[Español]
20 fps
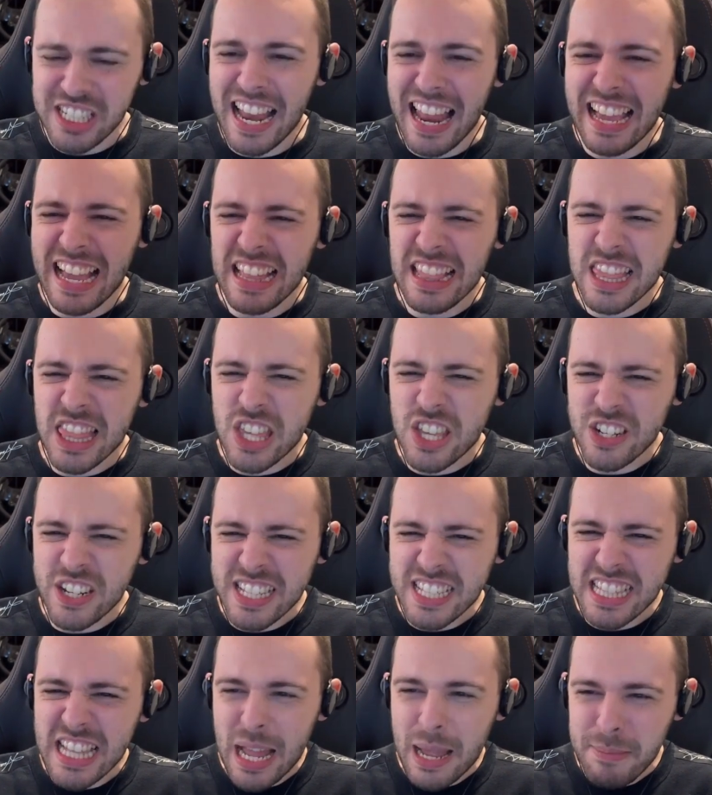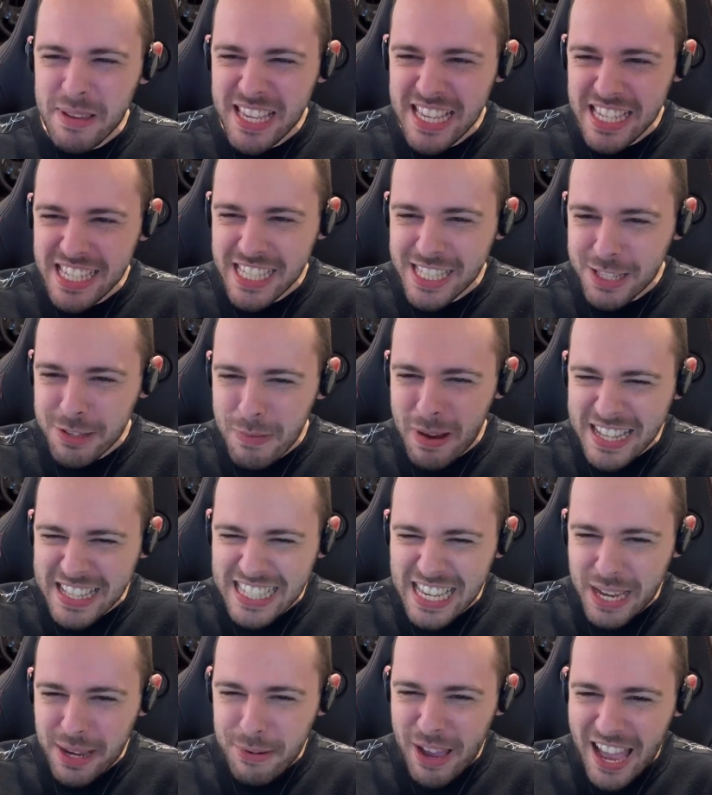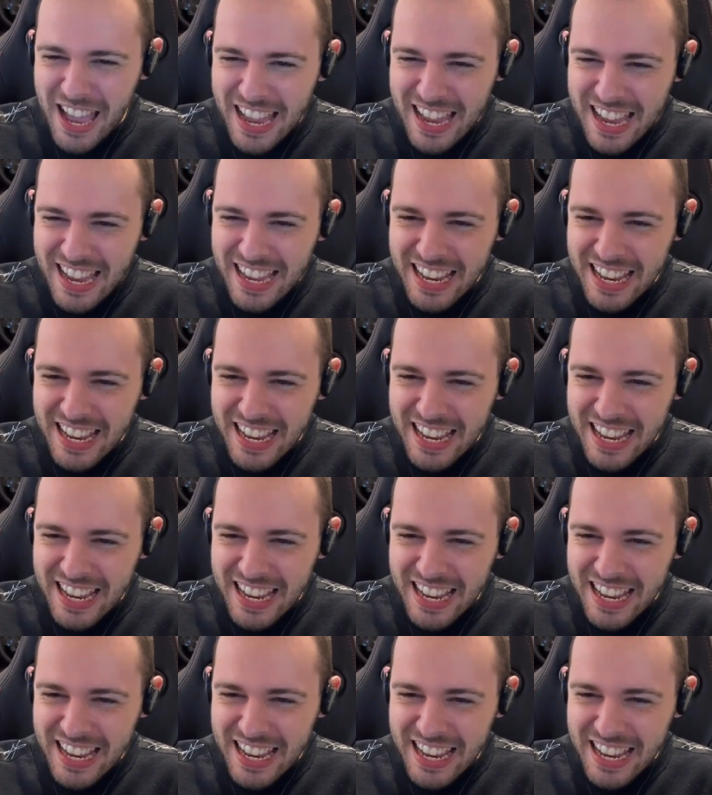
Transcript: ¡La canción es la misma, chaval!